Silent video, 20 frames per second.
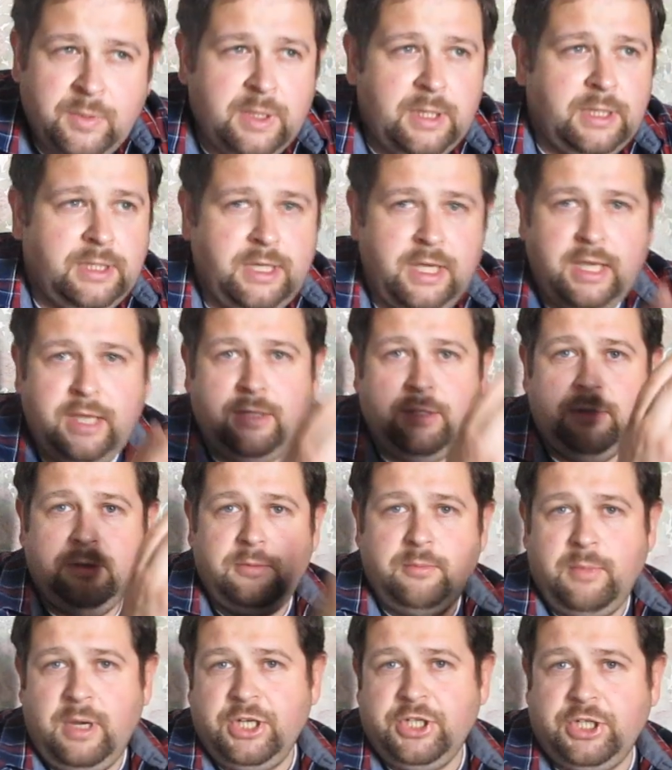Ей
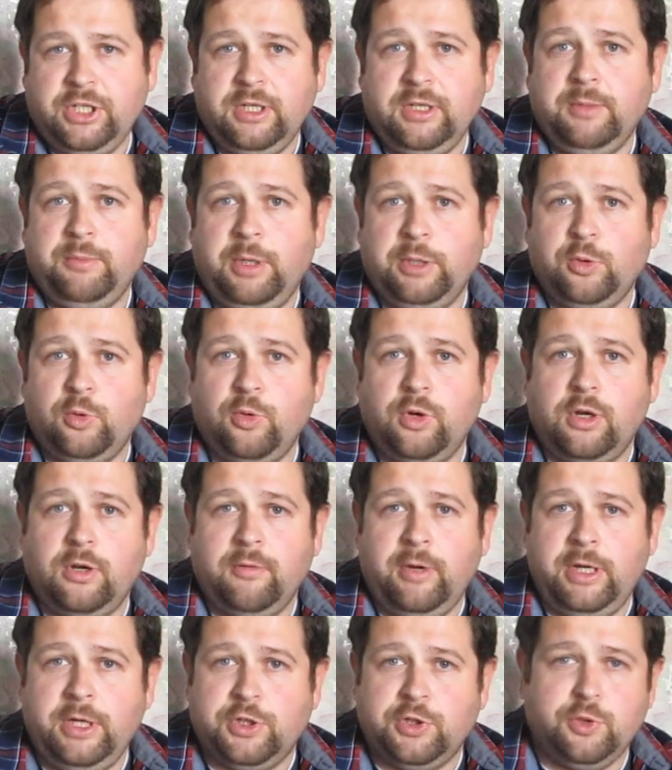Машка, подруга,
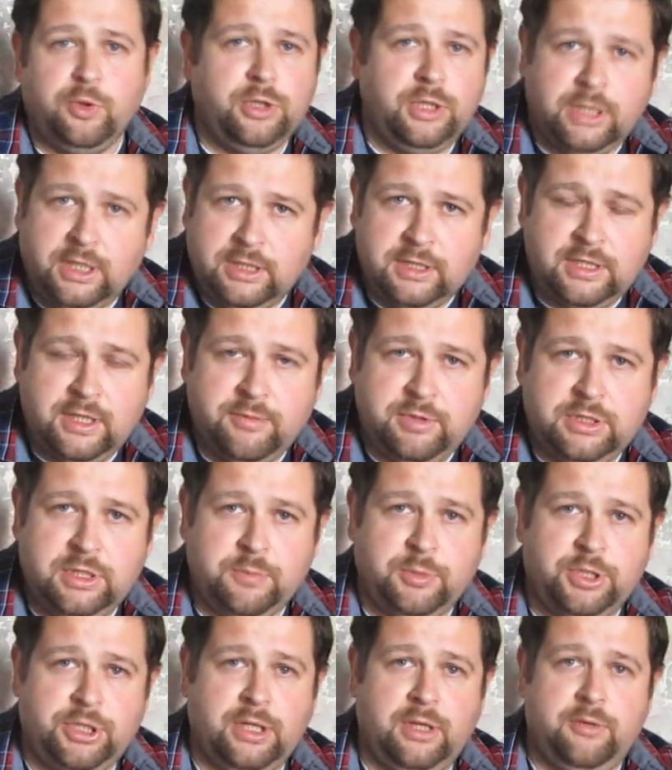говорит, что не надо себя вести
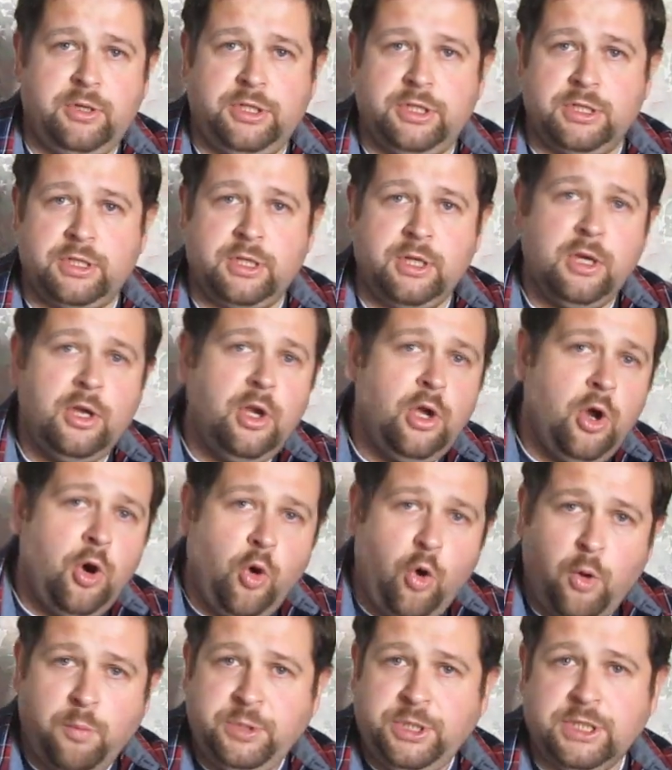по-человечески.
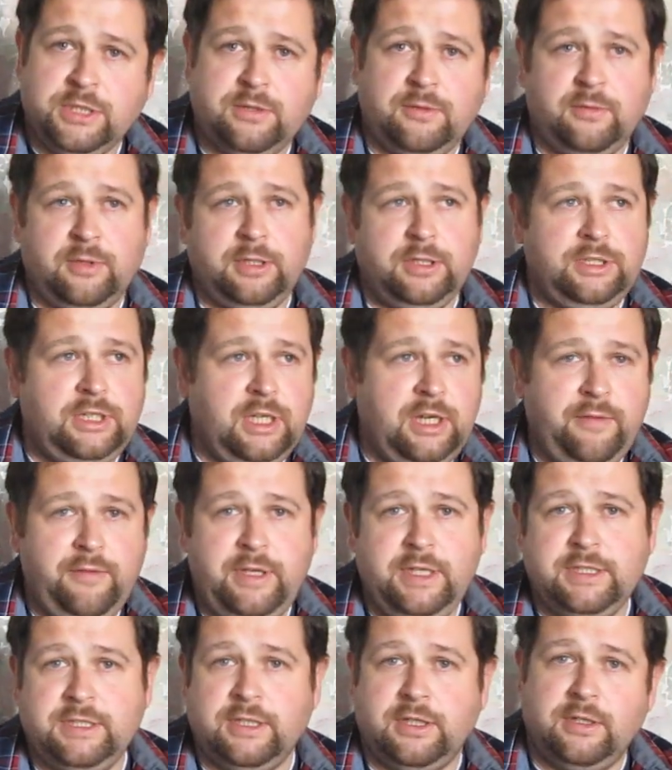Общество,
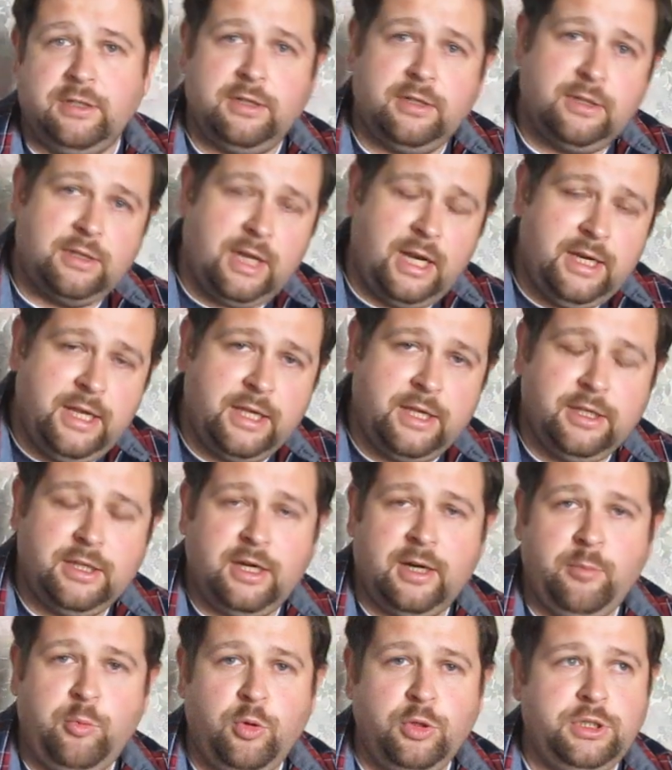телевизор, коллеги на
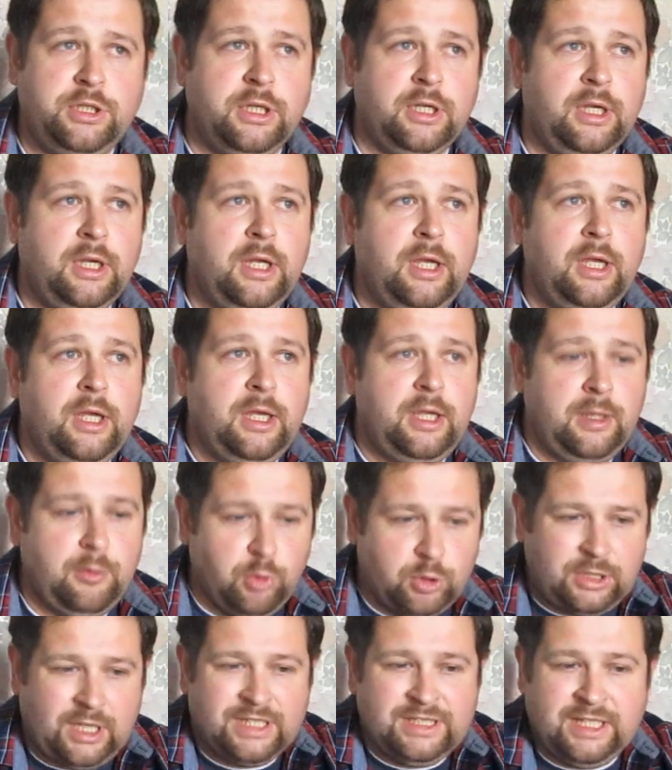работе. И
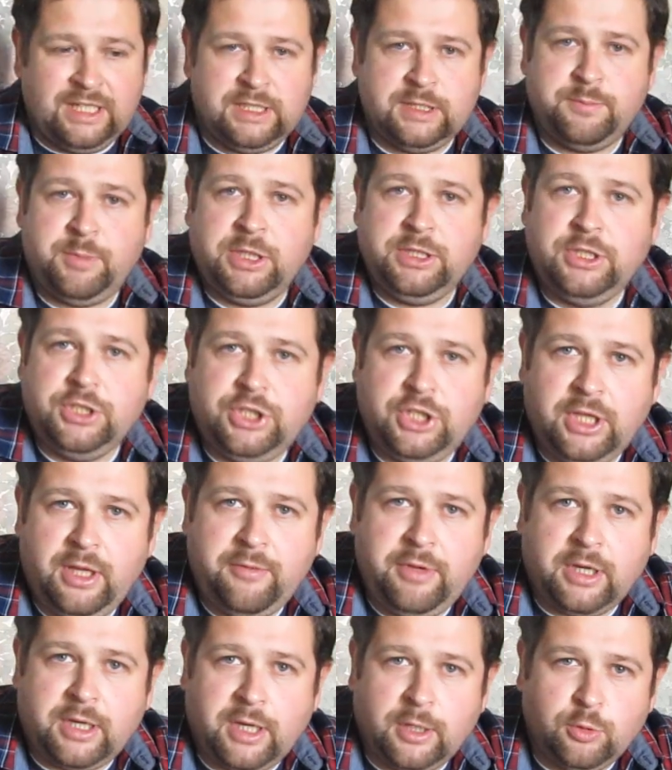вот, казалось бы, один
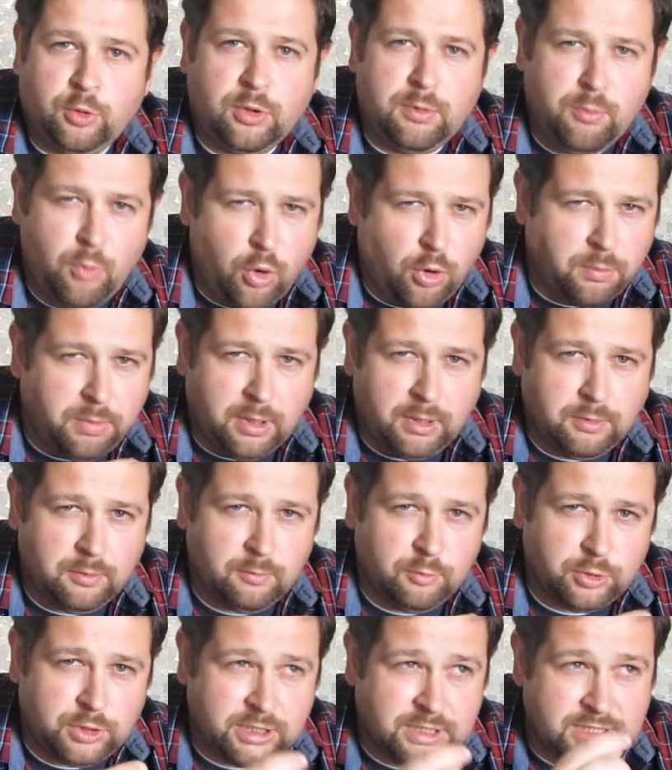человек, который мог бы
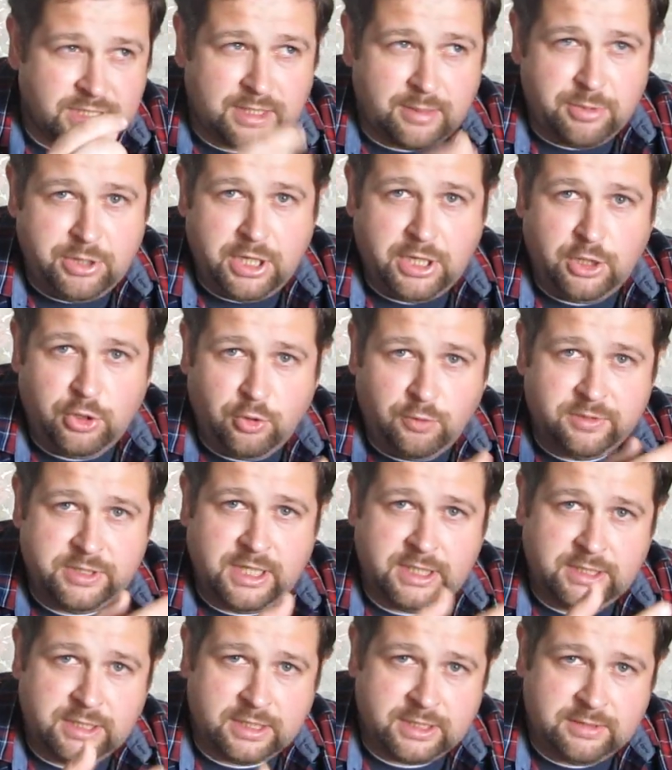вот эти сомнения ее
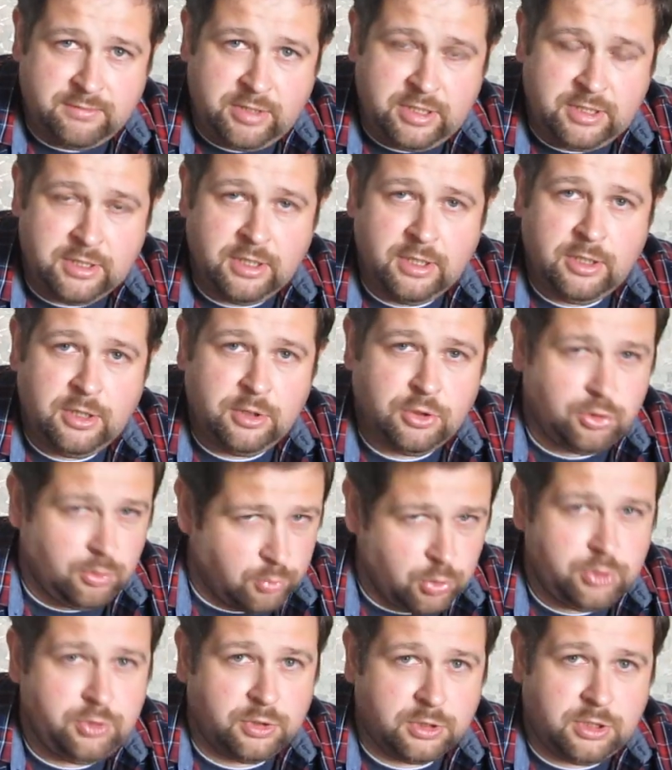взять и развить, что,
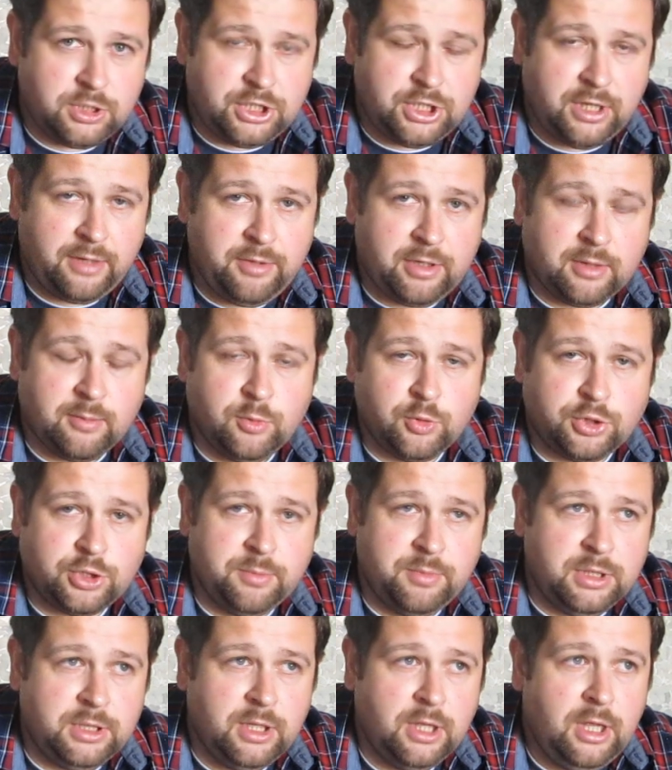может, все-таки человеком лучше
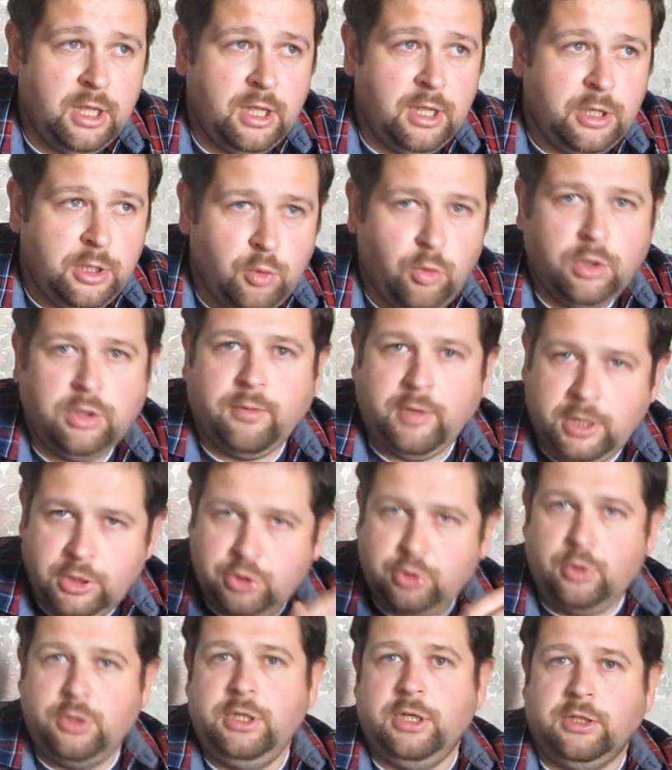быть. И он говорит,
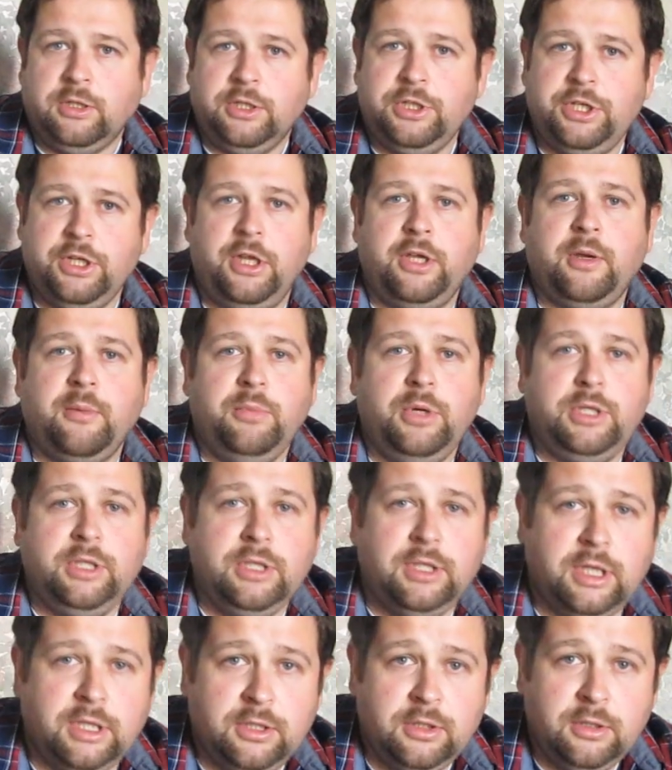что нет, человеком быть не
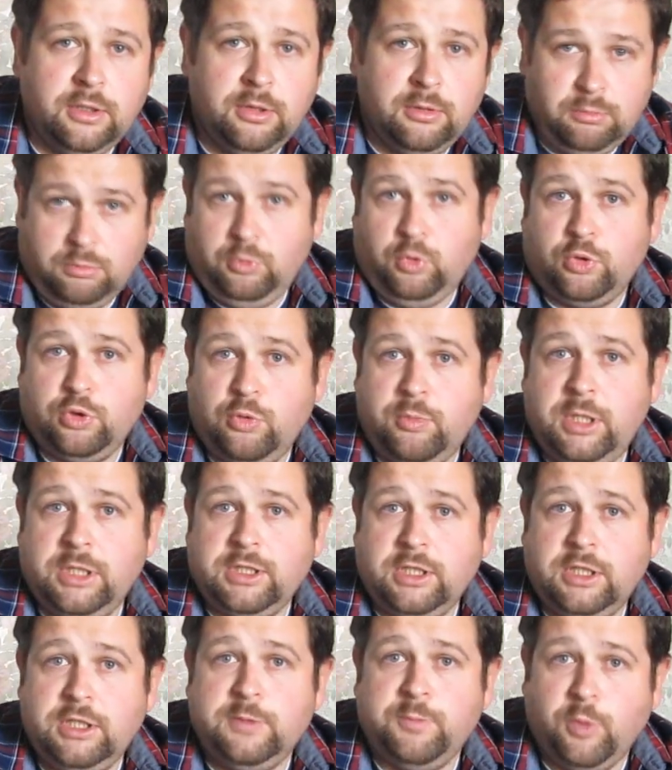надо. Ну, разумеется,
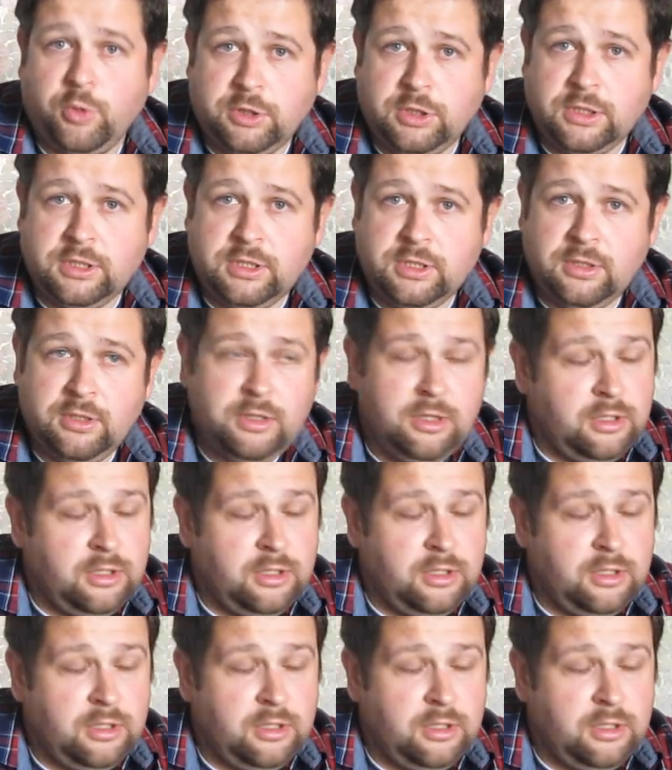она испортится.